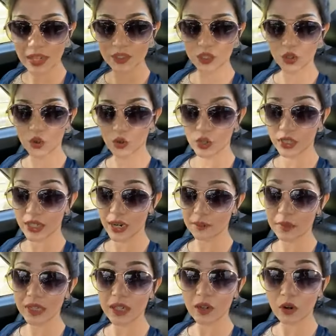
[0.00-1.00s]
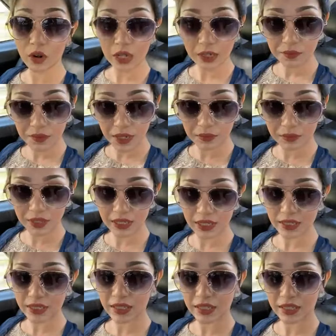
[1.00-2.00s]
সো ওইটা আপনাদের অনেক
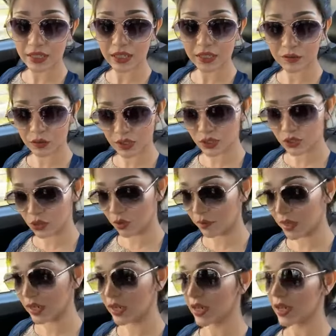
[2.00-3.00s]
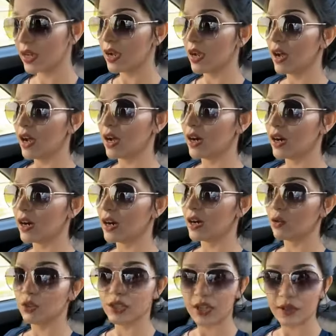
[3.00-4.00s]
ফেভারেট একটা কালারের ড্রেস হবে
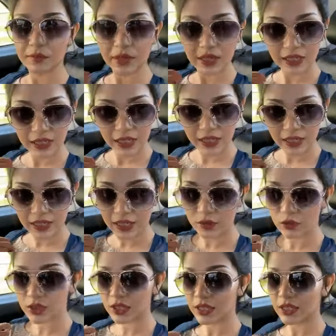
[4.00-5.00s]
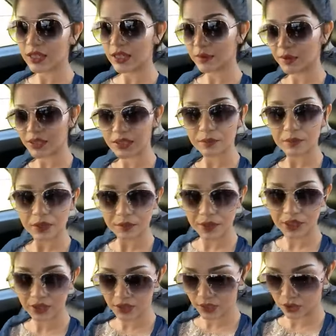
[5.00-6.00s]
ওইটা আপনারা দেখে নিন ওইটা তিনটা বাজে
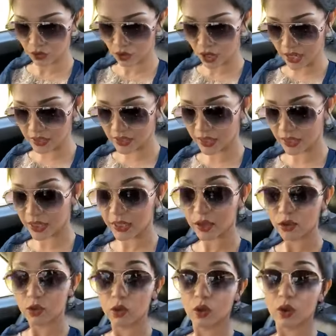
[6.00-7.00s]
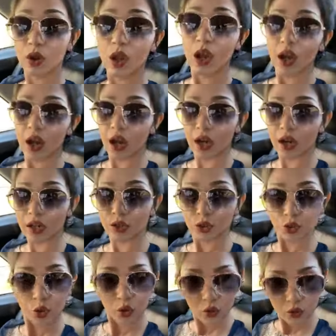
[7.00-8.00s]
প্রিমিয়ার সেট করা আছে কিন্তু
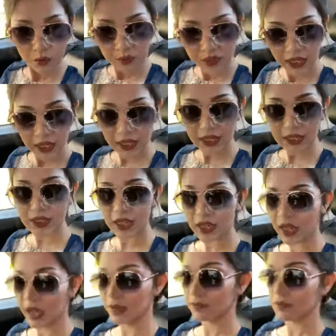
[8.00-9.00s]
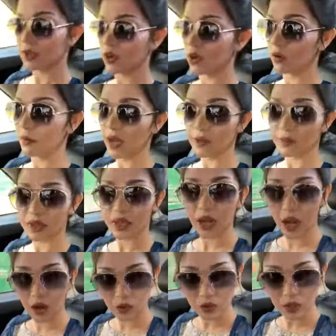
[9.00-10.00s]
শোরুম থেকে যে লাইভটা হবে
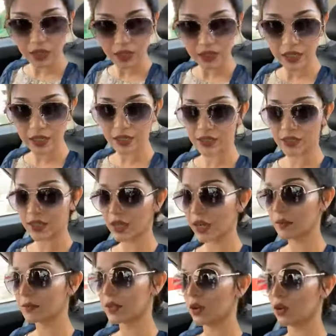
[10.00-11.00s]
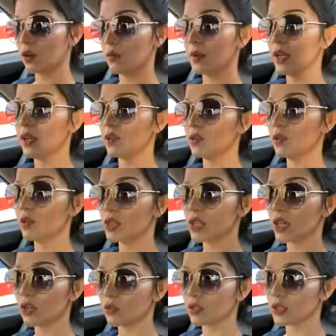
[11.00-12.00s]
আমাদের আউটলেট থেকে যে লাইভটা হবে
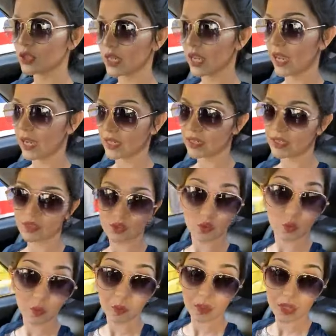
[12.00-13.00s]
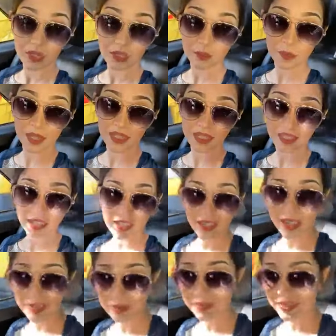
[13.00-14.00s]
ওইটা হচ্ছে একটা সুপার স্পেশাল
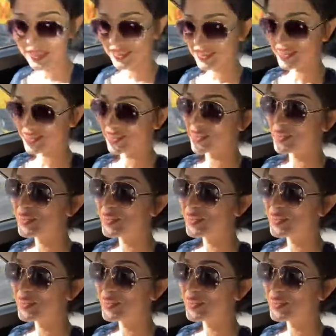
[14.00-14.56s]
লাইভ ঠিক আছে